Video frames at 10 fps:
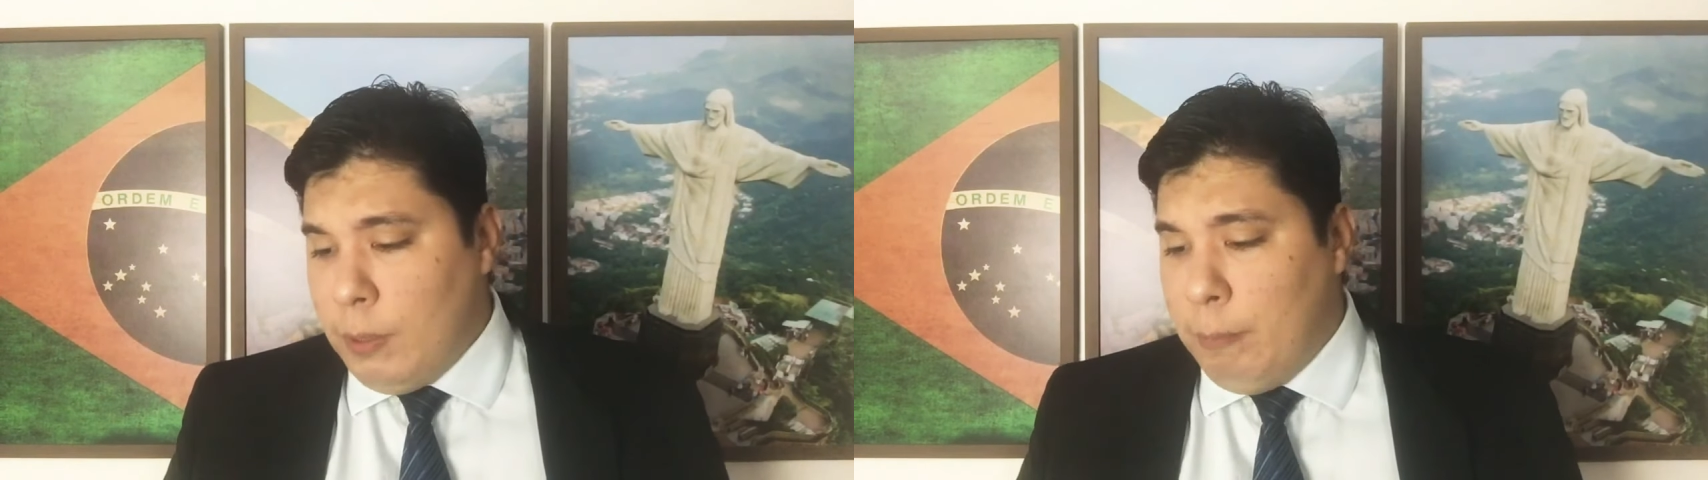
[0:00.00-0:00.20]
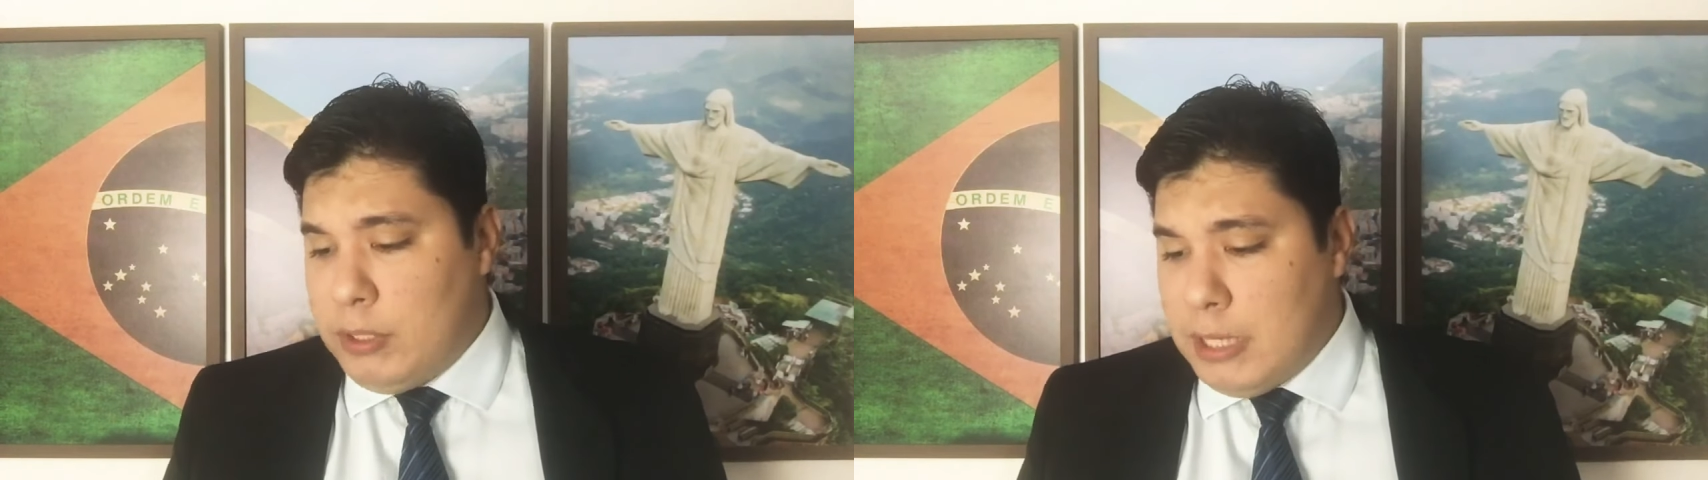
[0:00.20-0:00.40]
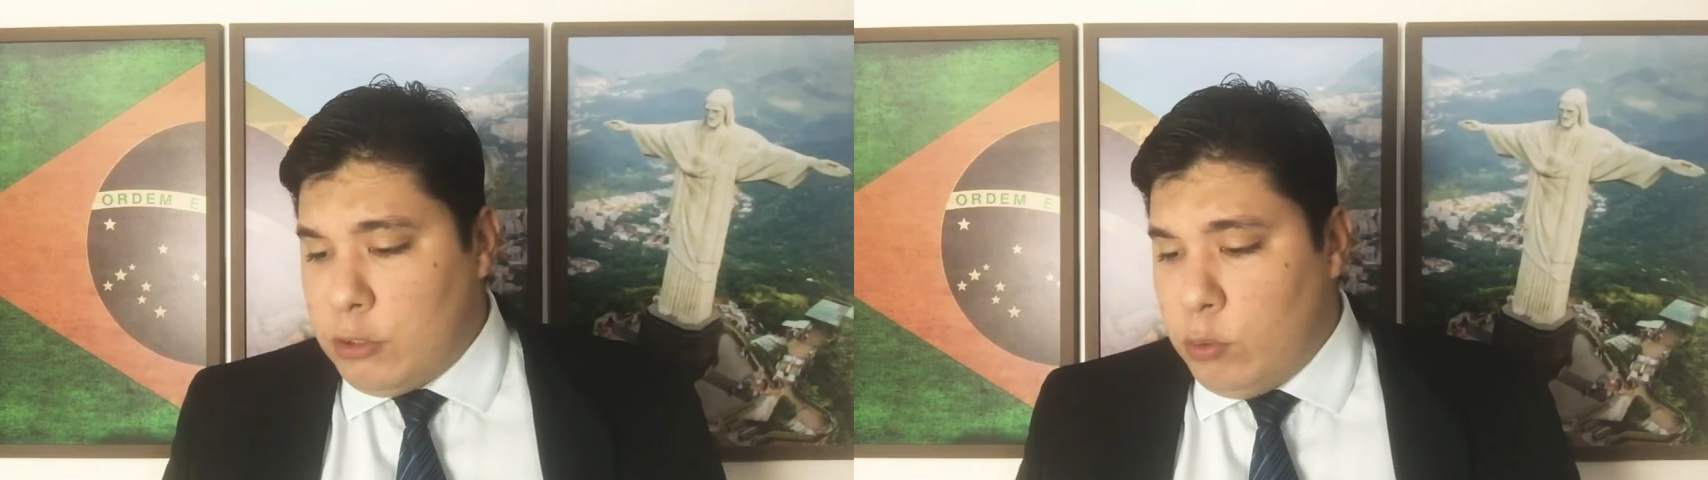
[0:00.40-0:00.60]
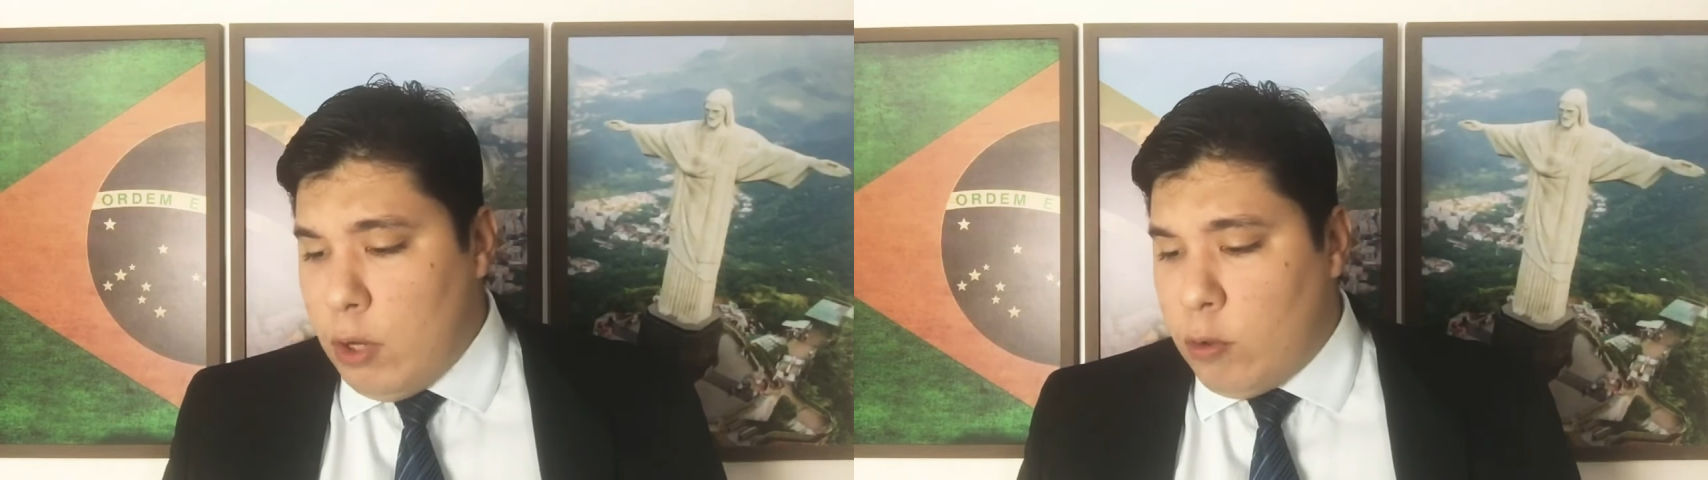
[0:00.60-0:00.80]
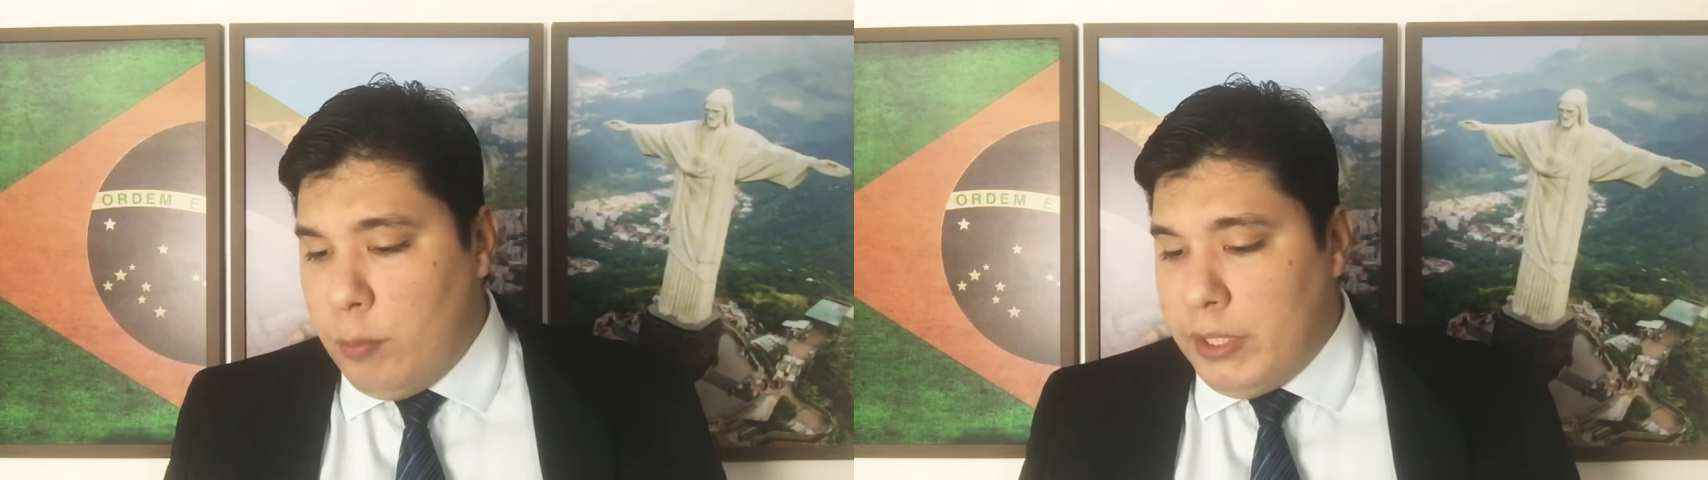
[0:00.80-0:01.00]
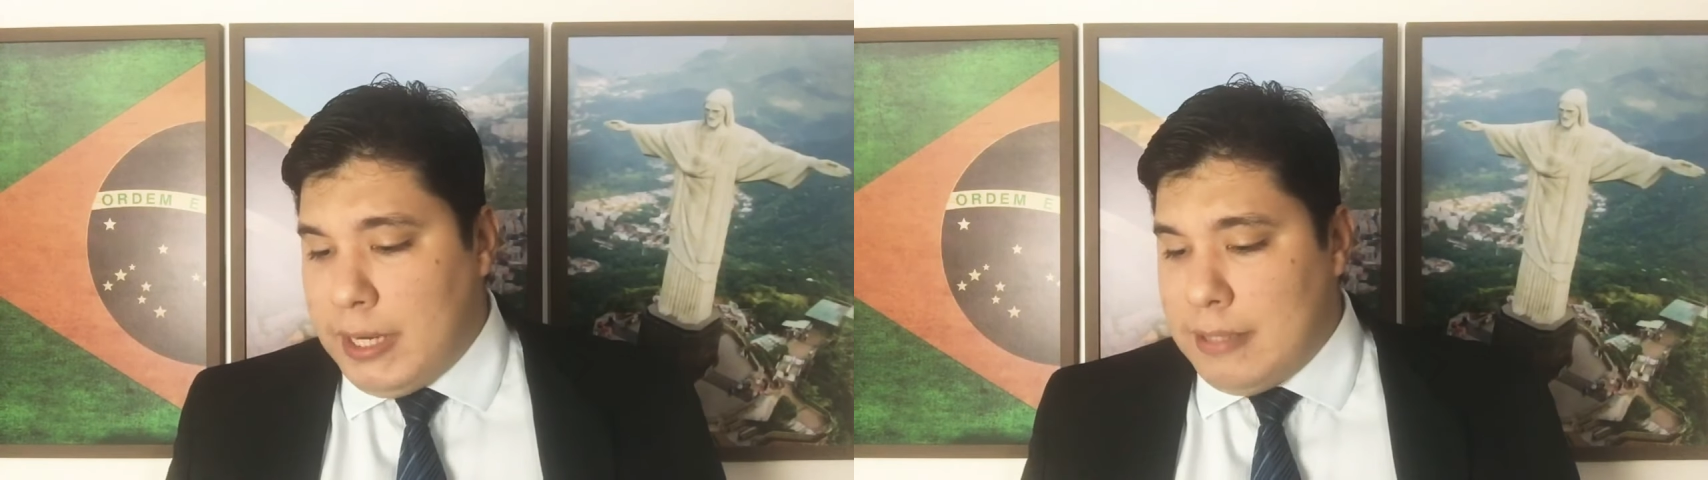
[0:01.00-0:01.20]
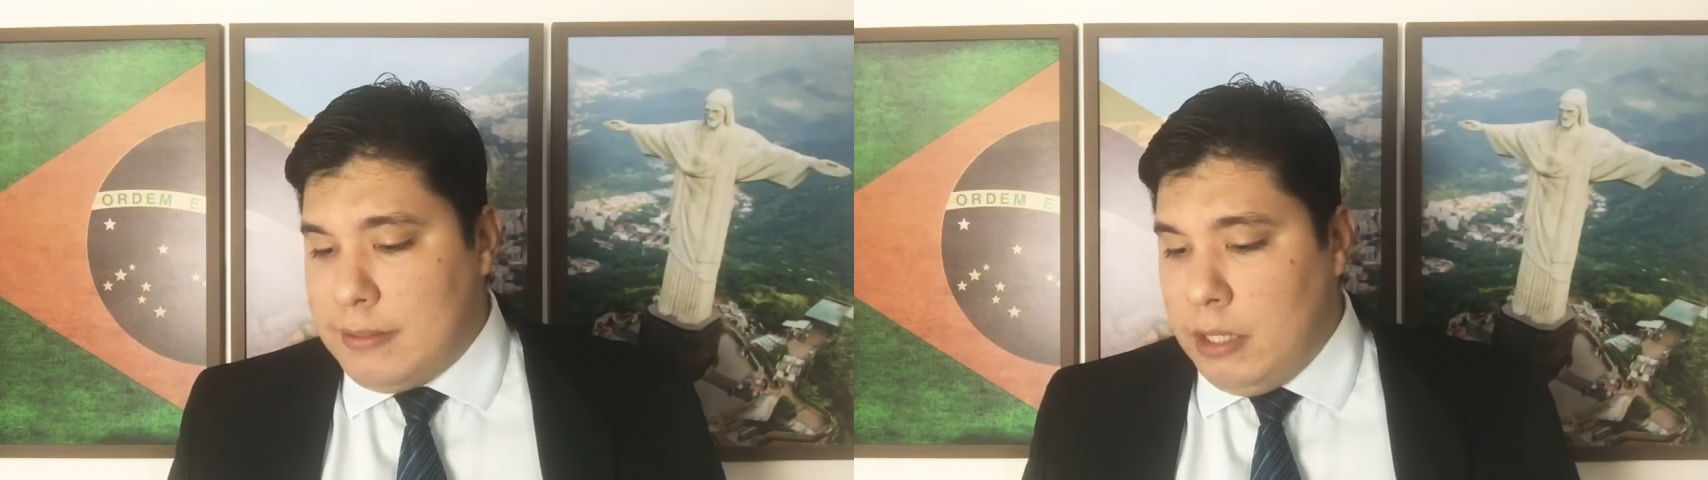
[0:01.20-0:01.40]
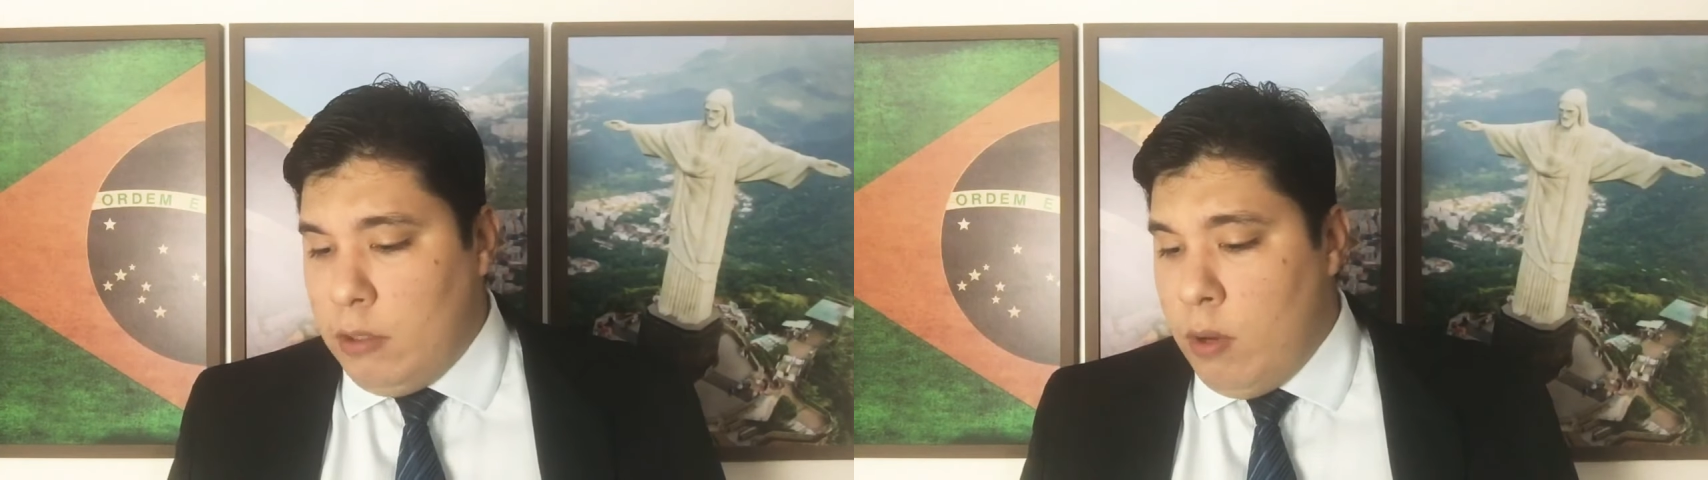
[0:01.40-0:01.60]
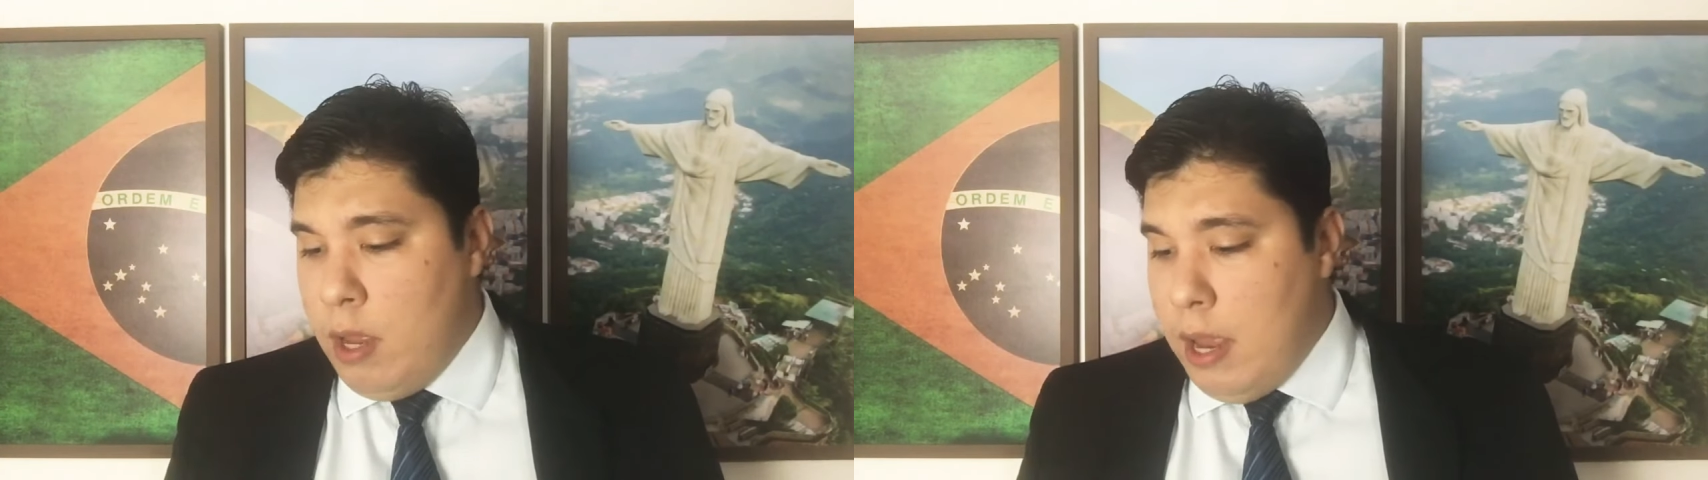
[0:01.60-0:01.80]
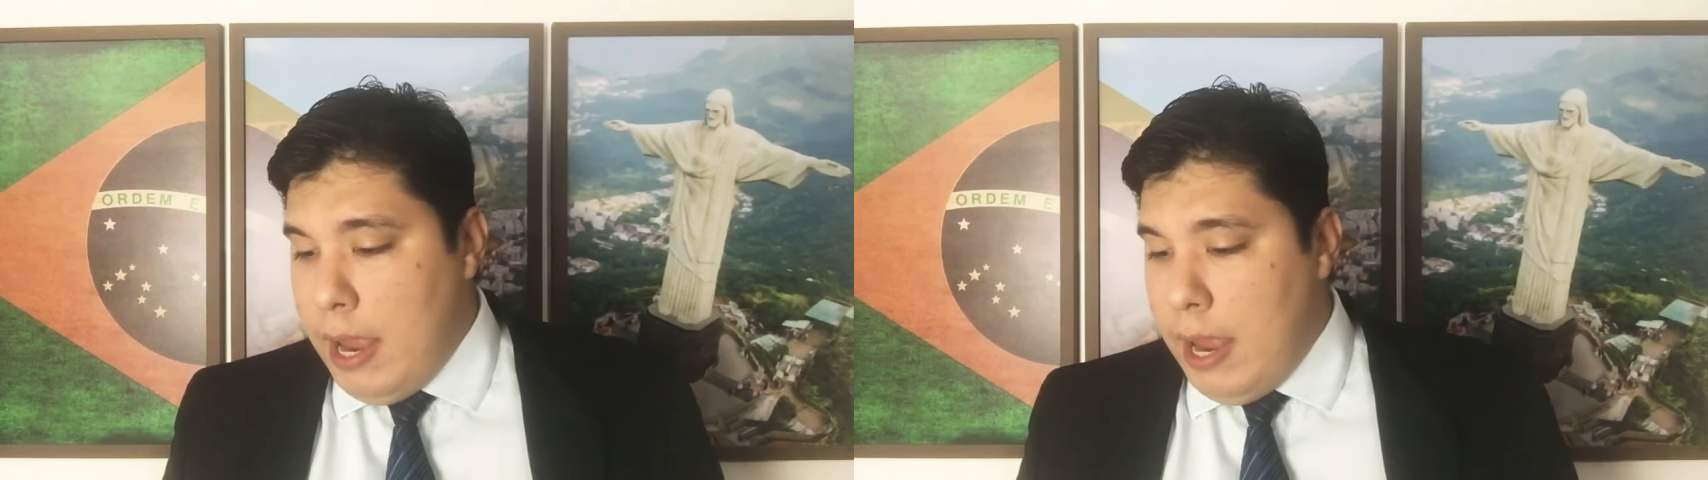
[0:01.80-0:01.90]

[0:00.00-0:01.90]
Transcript: pois a sua comunicação